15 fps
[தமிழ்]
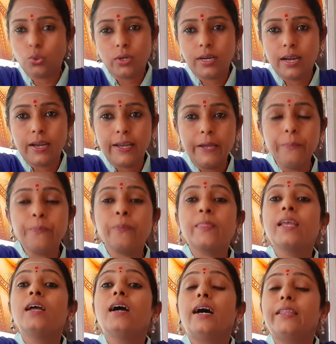சொல்கிறாங்க
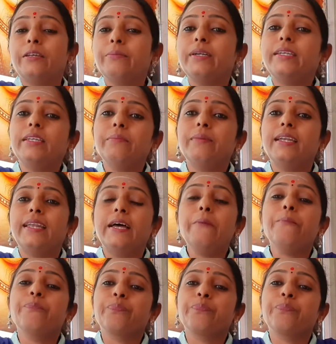அது மட்டுமல்ல